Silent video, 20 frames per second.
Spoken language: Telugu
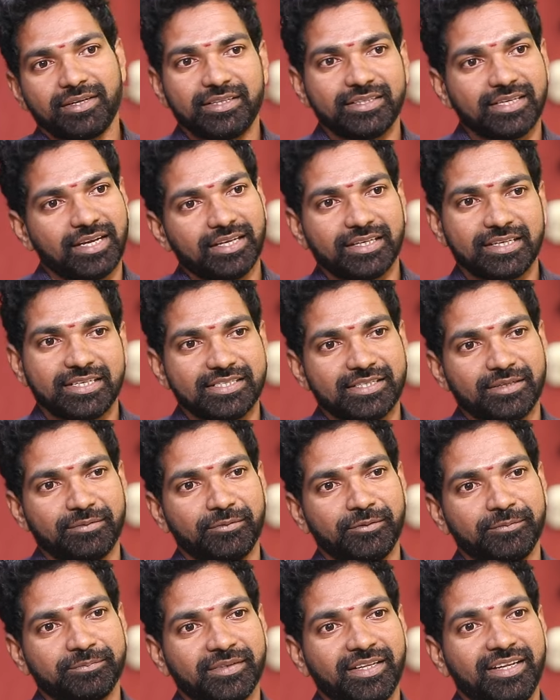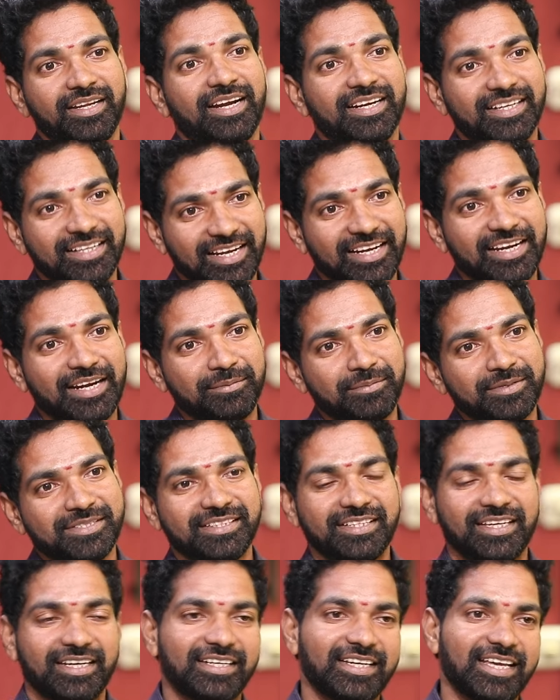అనేది చాలా కష్టం అంటే ఎలా
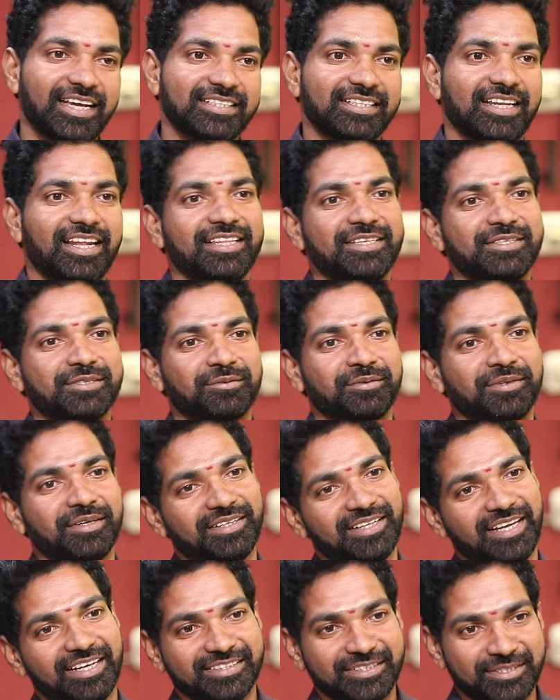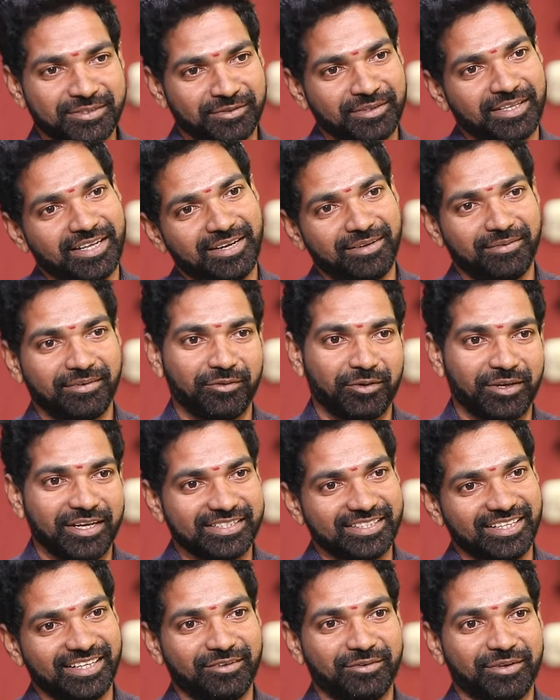అనిపించింది టేక్స్ ఎలా తీసుకున్నారు టేక్స్ తీసుకున్నారా
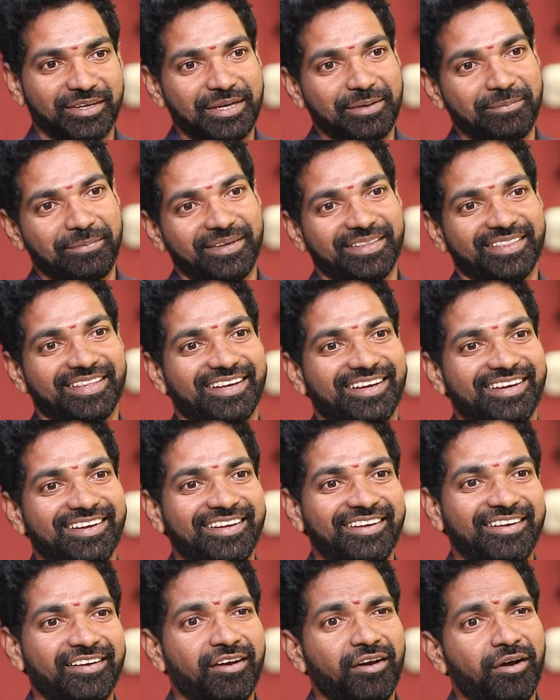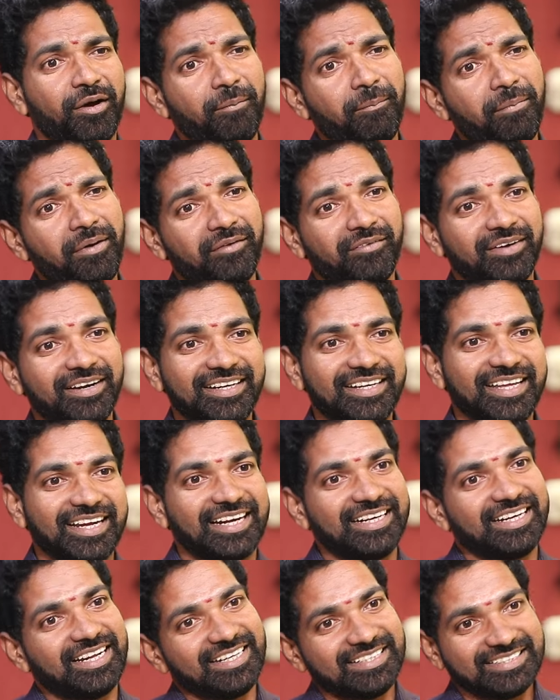ఒకేసారి ఓకే వన్ టేక్ అయిపోయింది
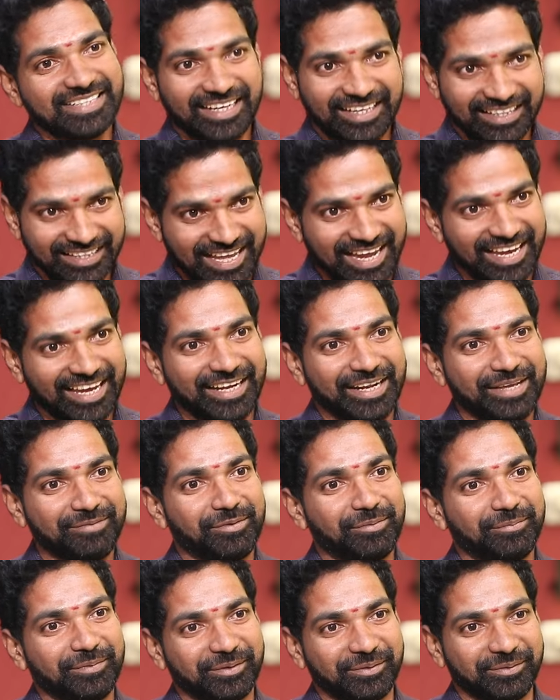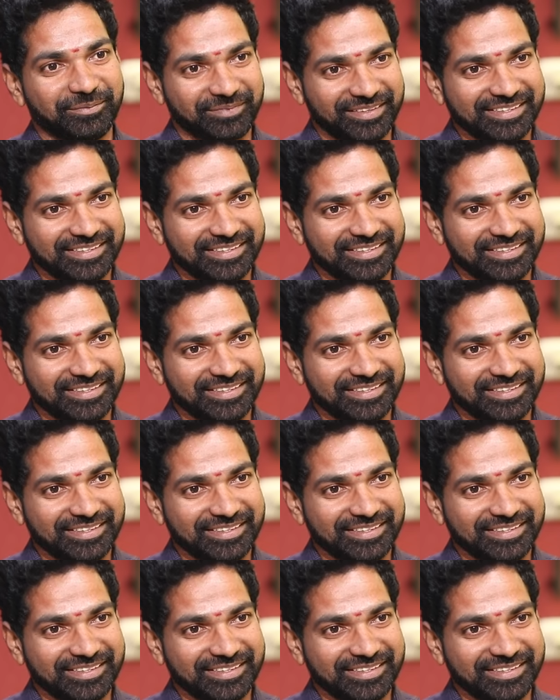అంటే నిజంగానే తాగారేమో మీరు